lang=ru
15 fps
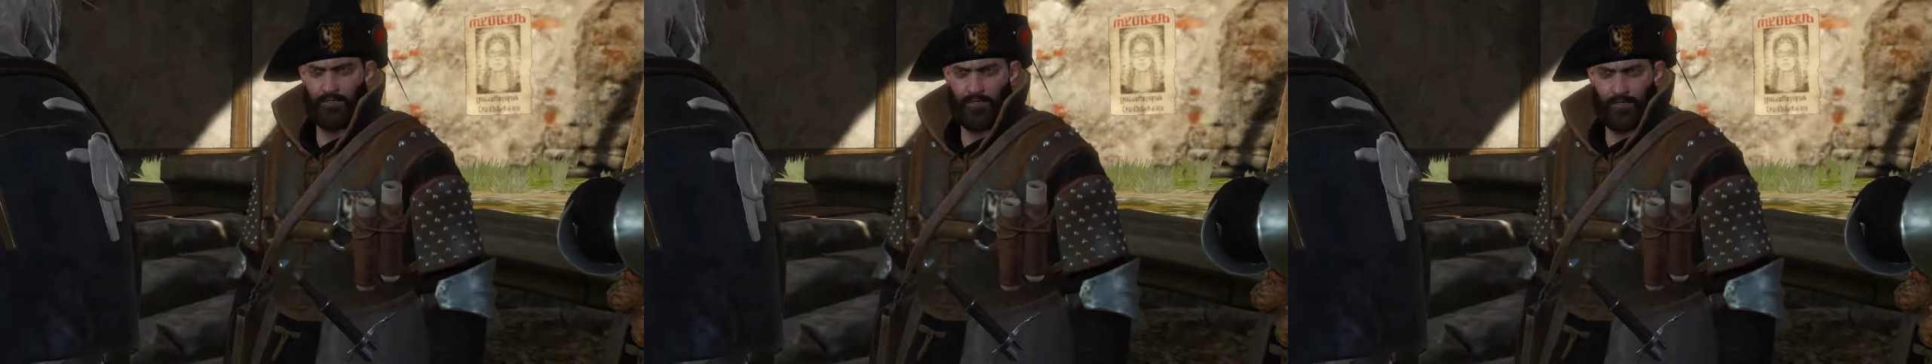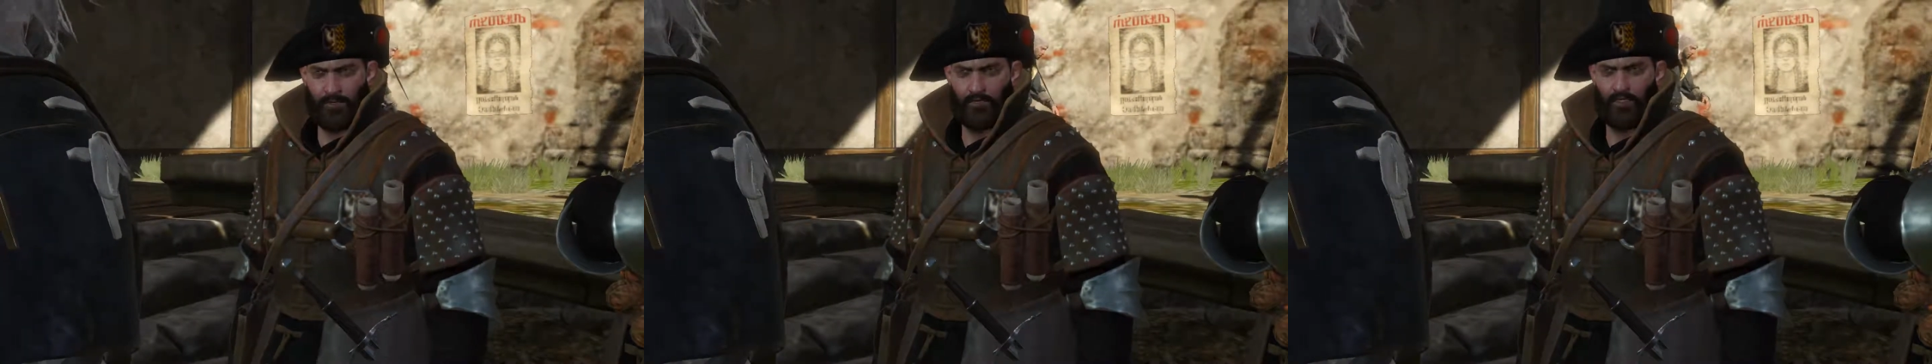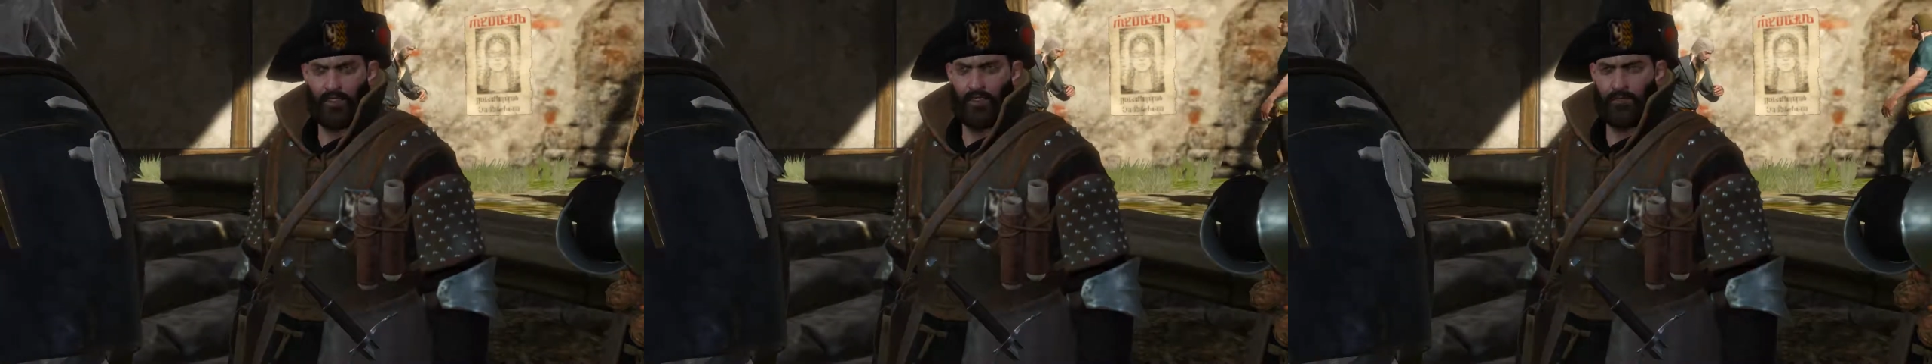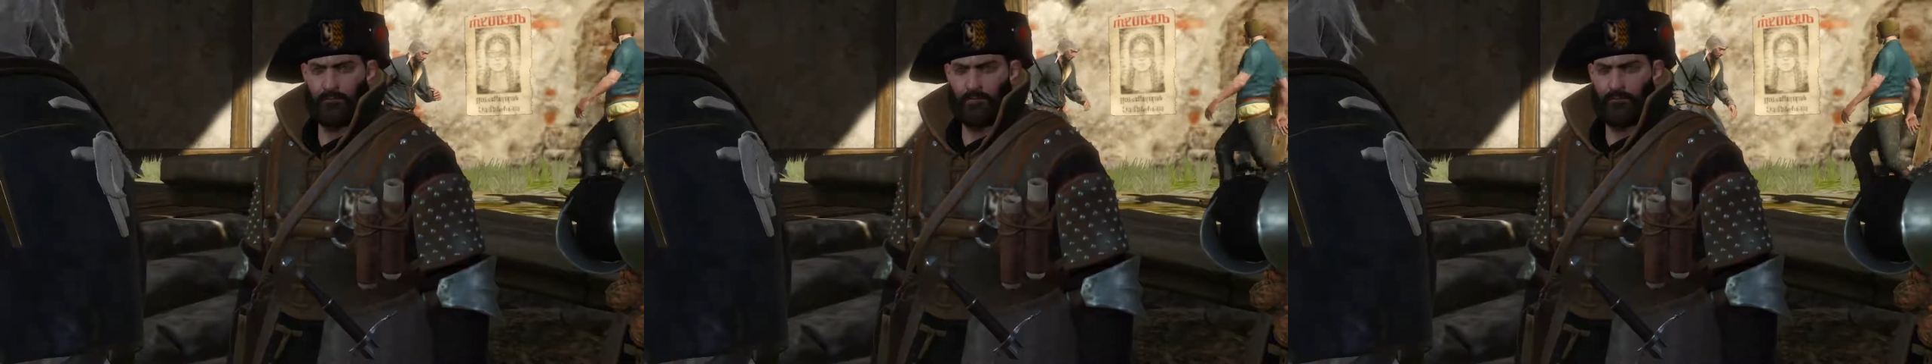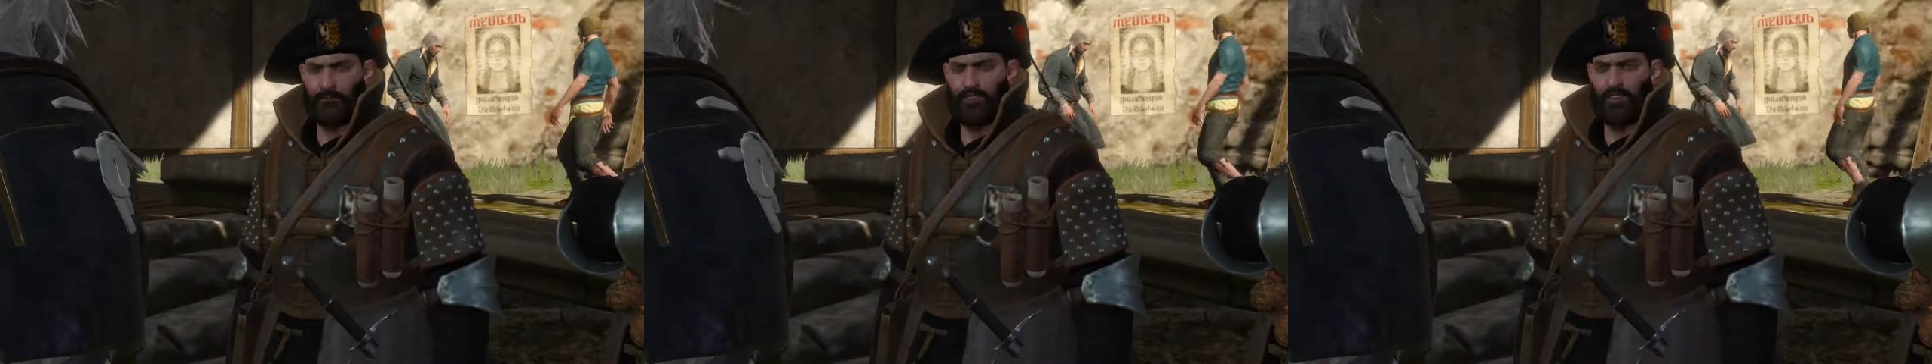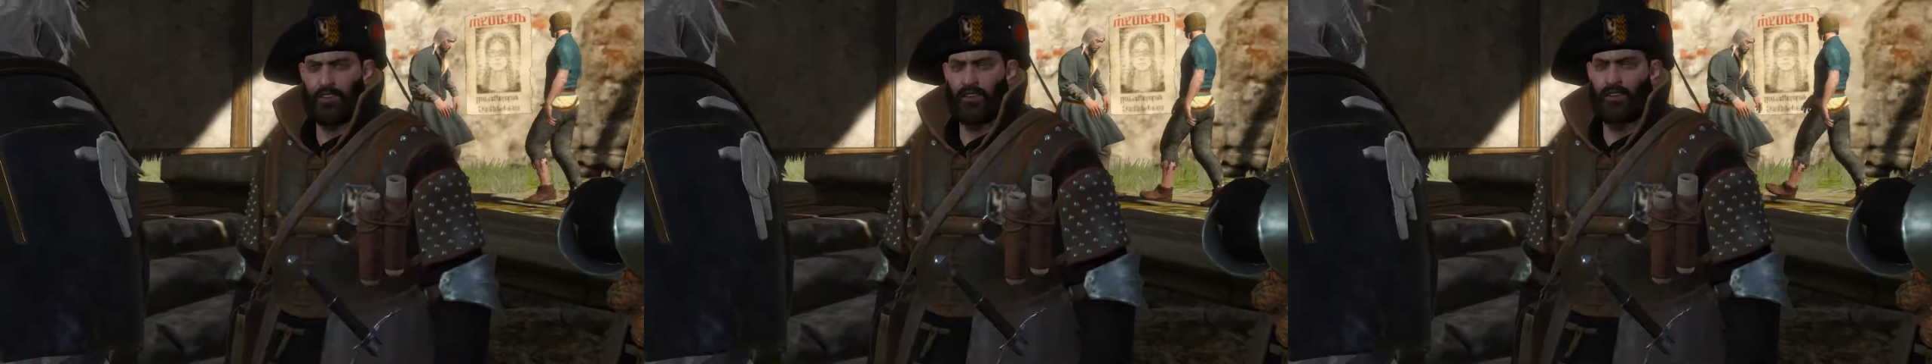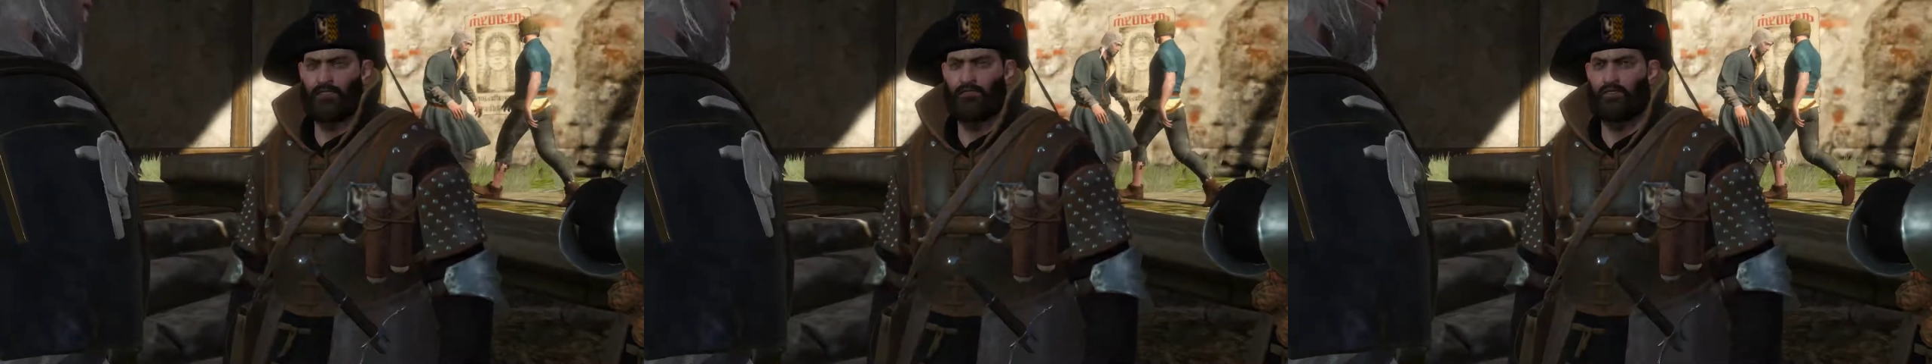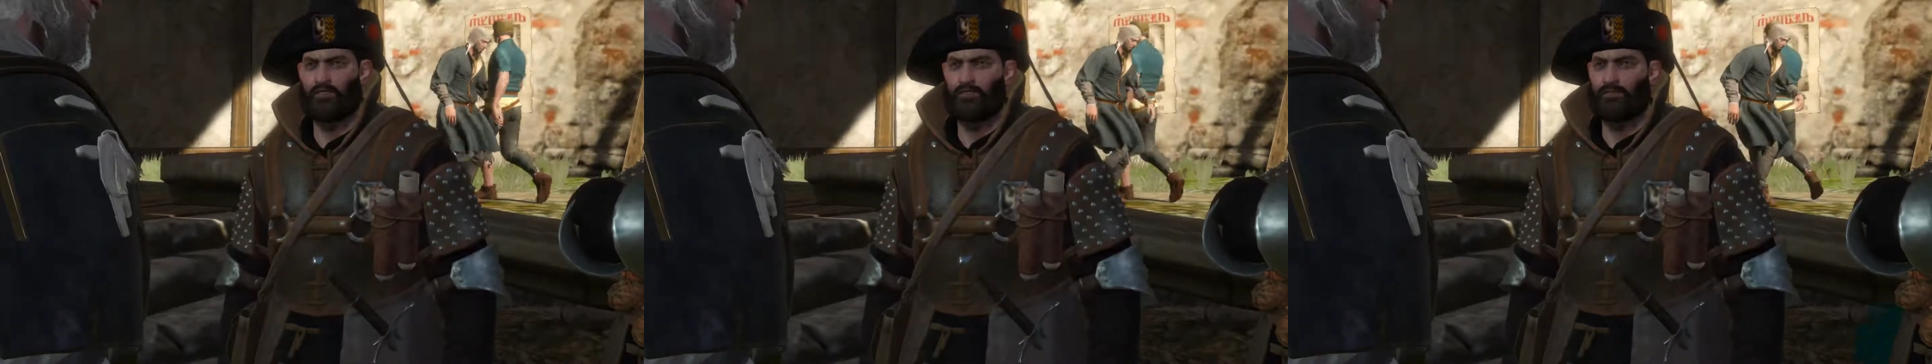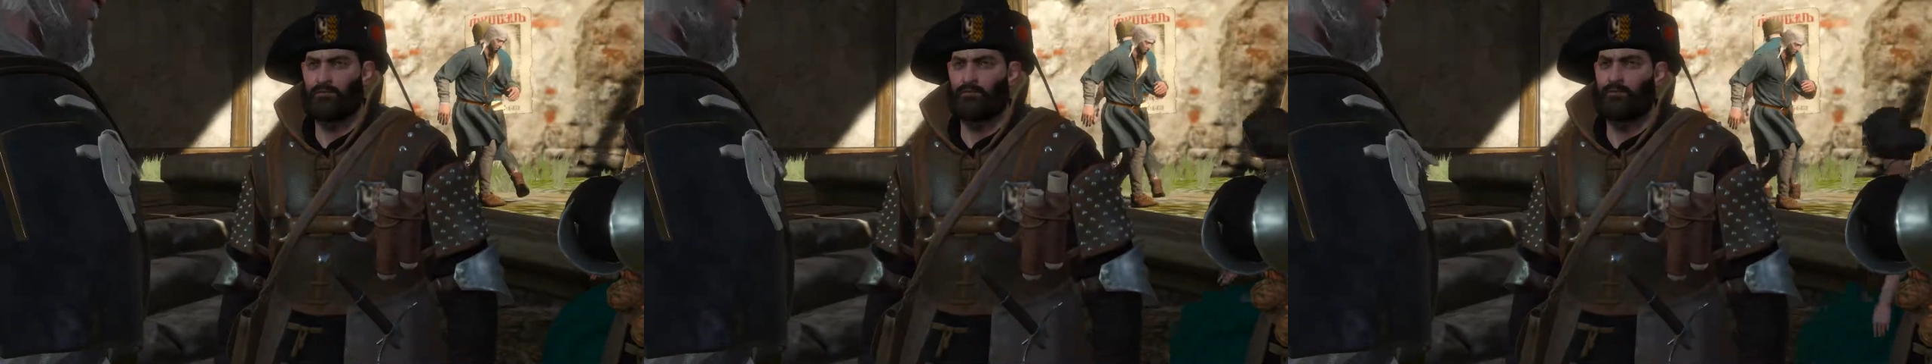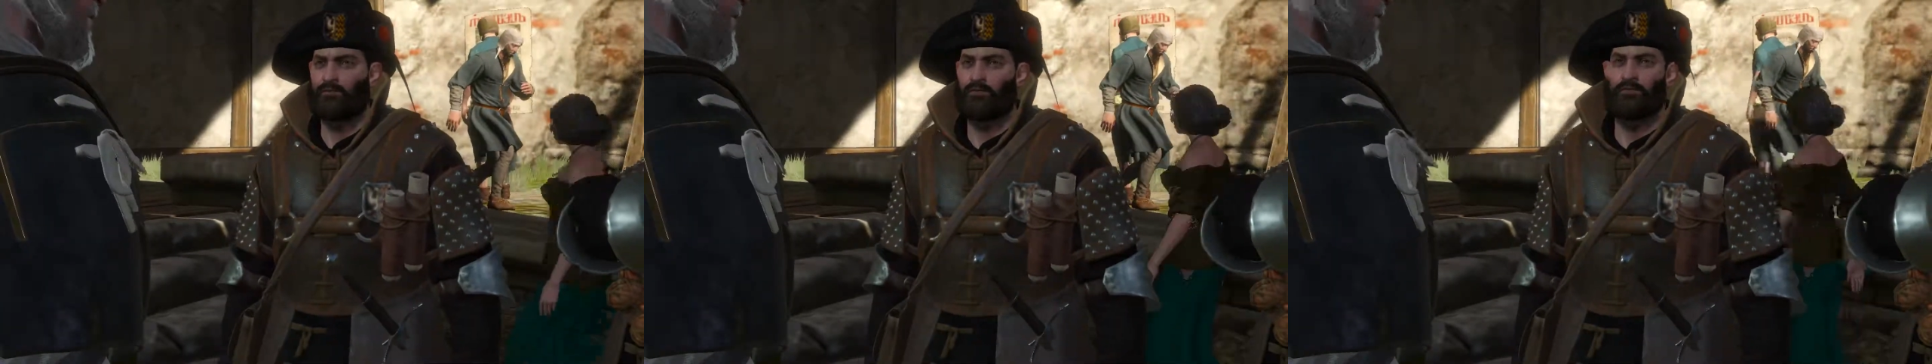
Я буду за тобой приглядывать.